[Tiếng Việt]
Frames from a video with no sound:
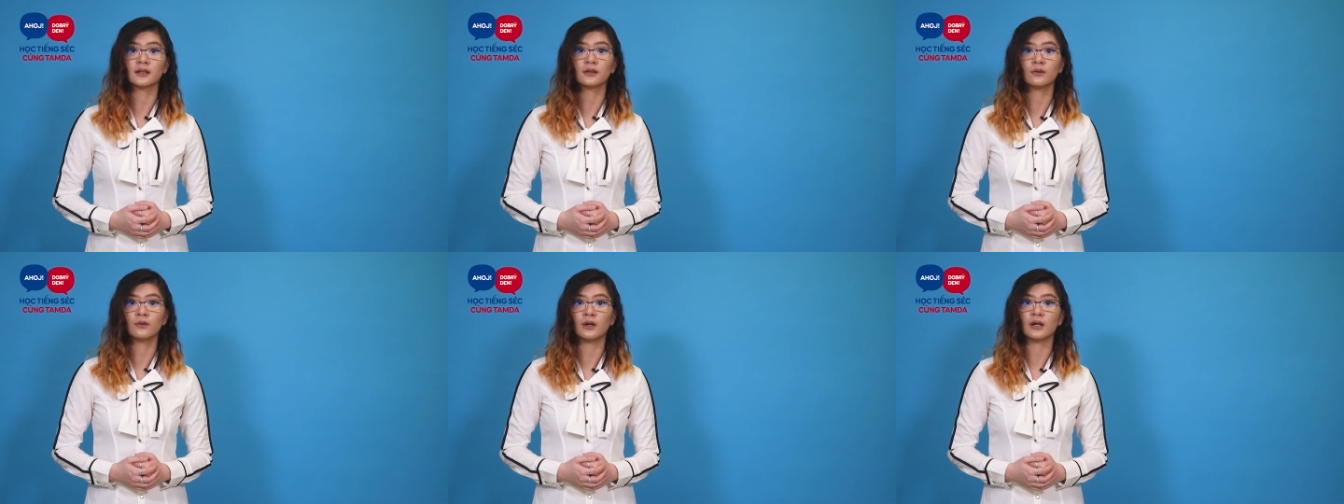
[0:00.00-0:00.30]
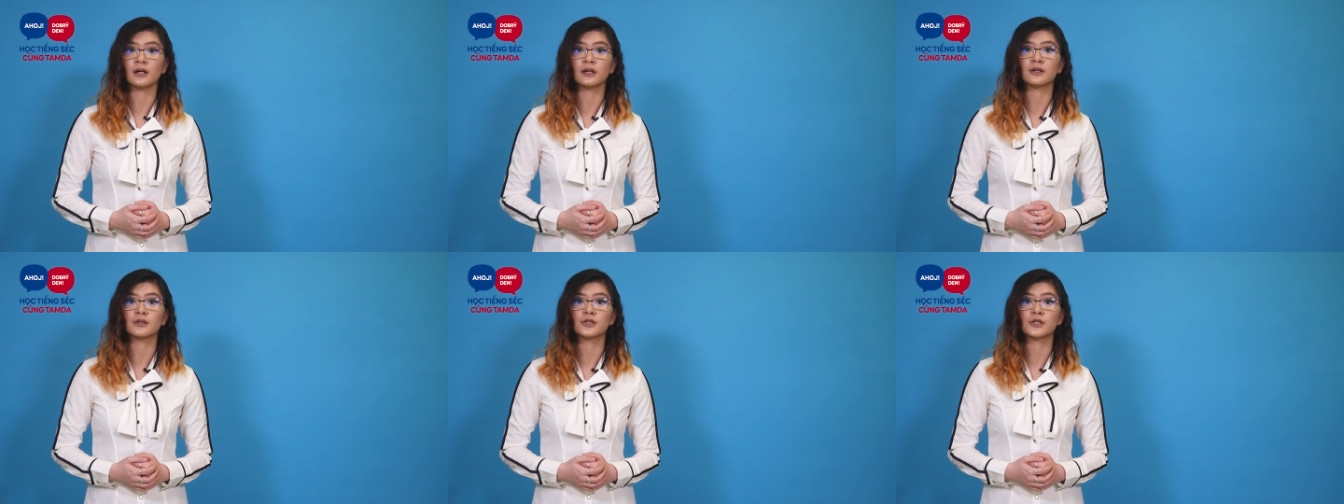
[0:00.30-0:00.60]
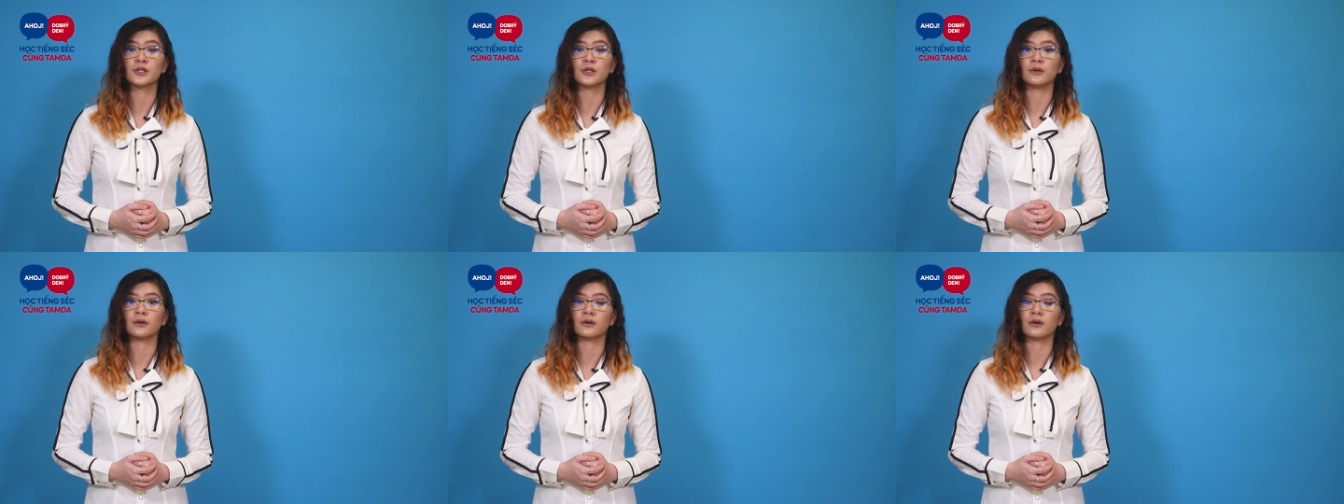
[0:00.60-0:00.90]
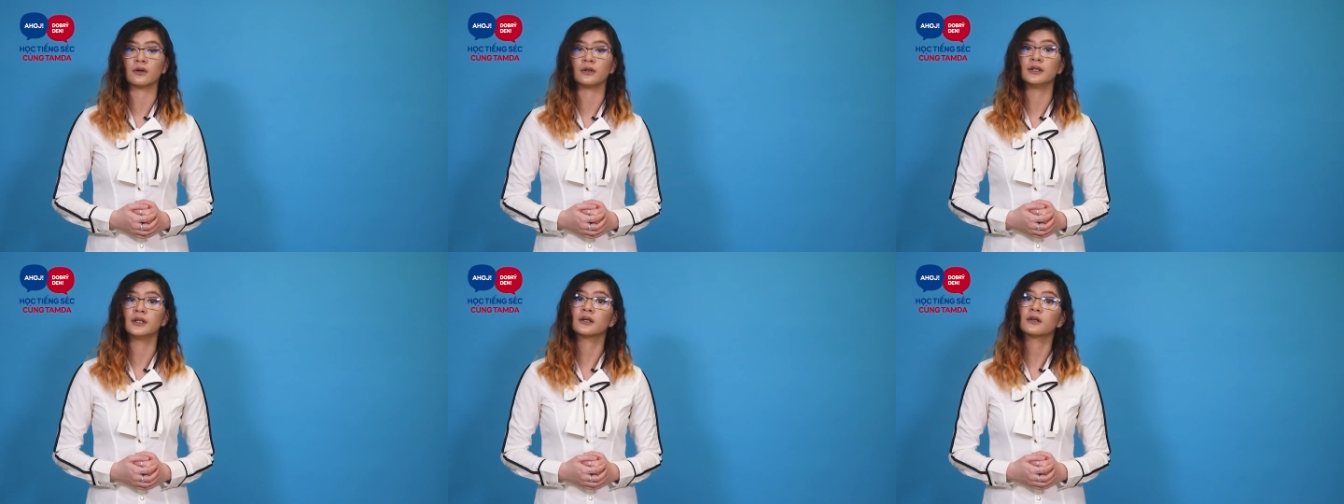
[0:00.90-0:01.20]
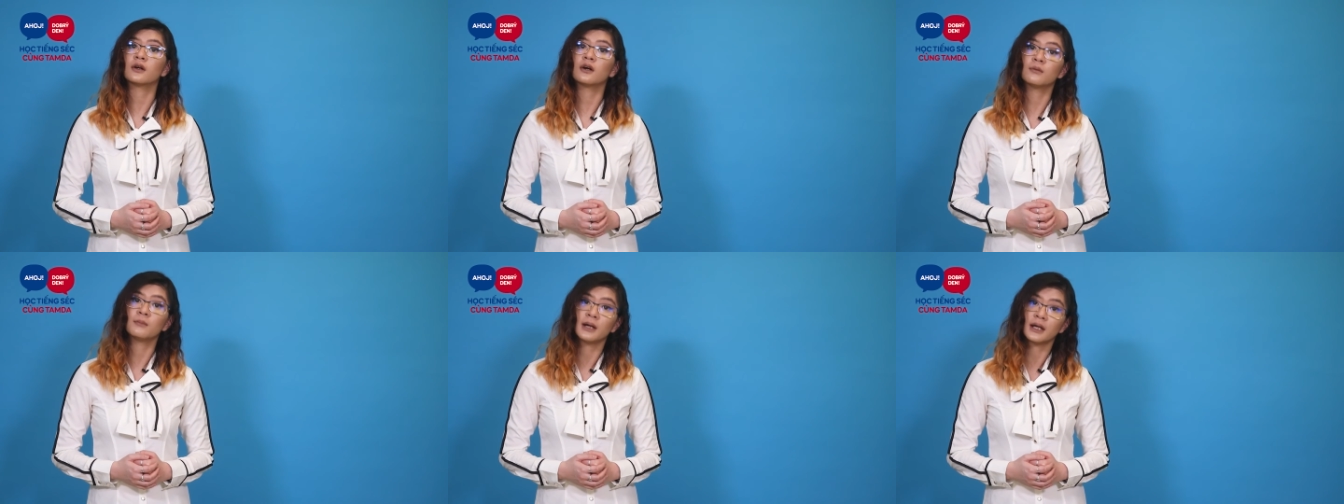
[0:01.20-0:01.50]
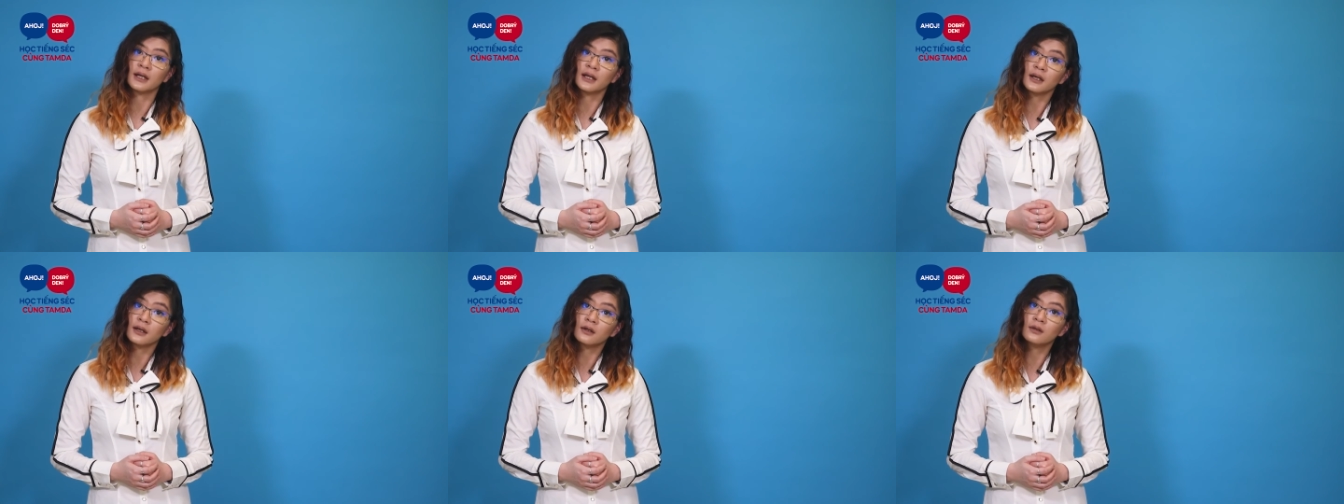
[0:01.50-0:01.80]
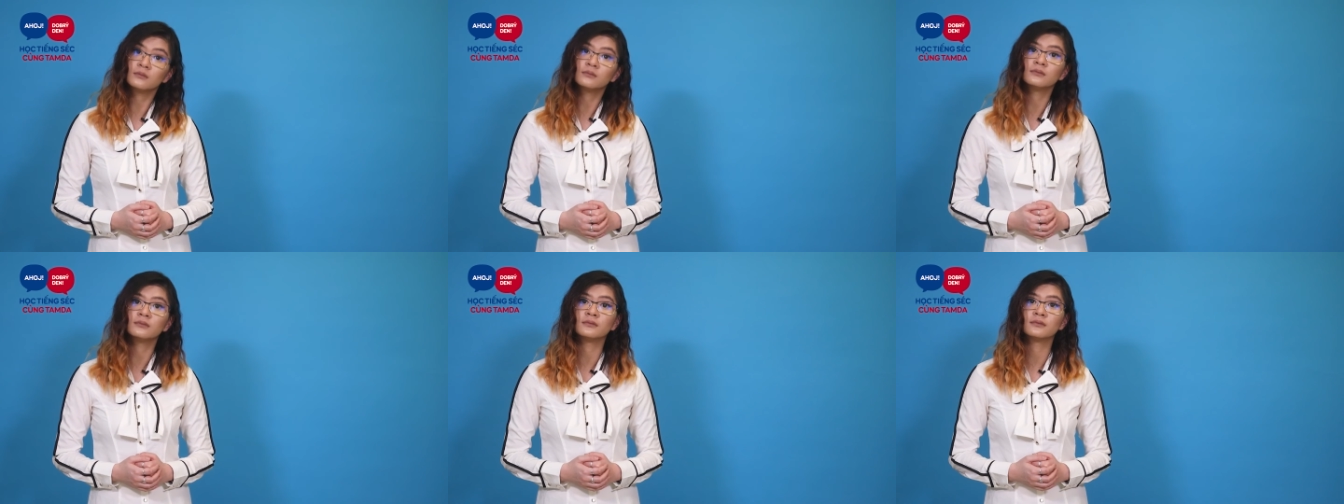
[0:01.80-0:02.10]
kết quả trường có nhận con bạn hay
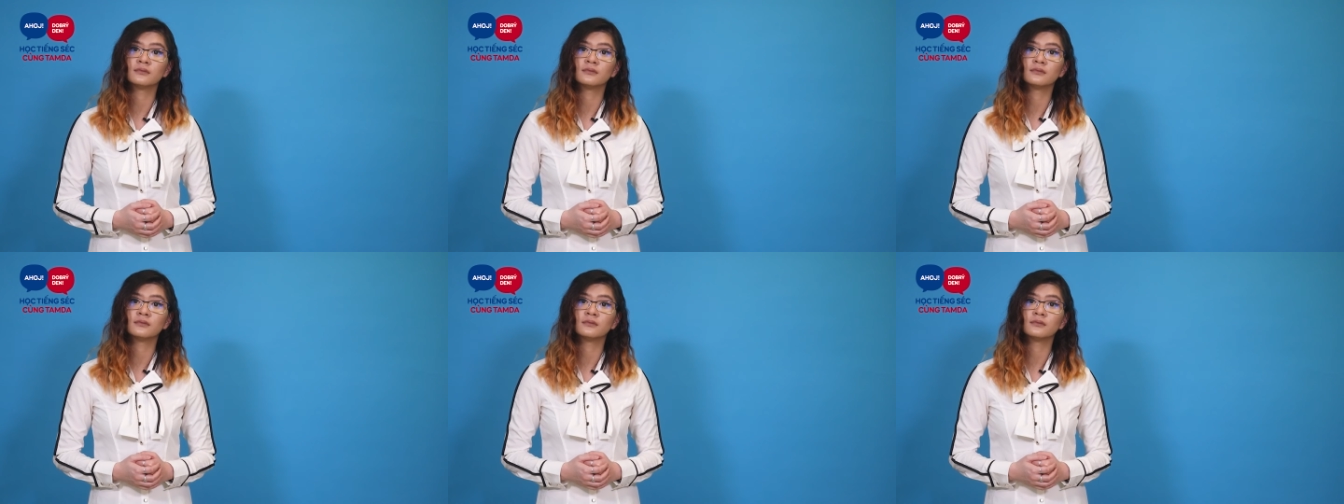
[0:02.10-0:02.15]
không.